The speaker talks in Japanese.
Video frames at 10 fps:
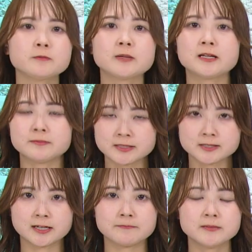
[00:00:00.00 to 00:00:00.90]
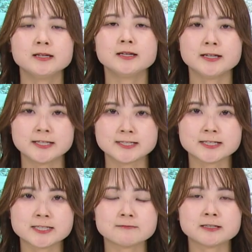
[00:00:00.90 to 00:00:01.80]
ろもありました日差
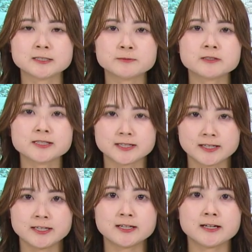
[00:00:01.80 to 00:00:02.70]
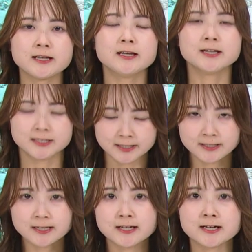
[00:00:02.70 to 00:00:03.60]
しは雲に遮られひん
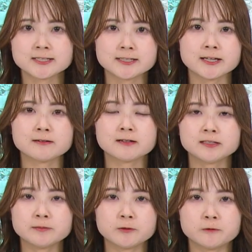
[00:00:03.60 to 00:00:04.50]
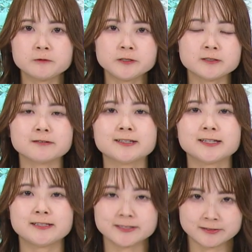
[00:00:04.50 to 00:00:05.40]
やり感じている方も多いのではな
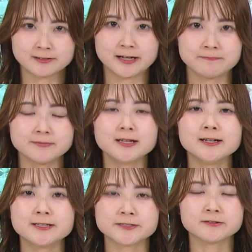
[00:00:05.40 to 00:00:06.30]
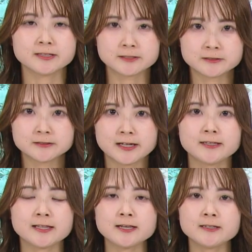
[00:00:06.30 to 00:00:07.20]
いでしょうかそんな道内
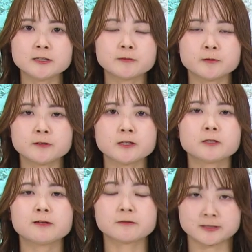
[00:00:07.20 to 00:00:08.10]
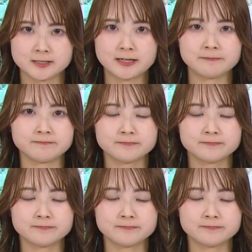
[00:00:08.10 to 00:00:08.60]
天気のポイントはこちら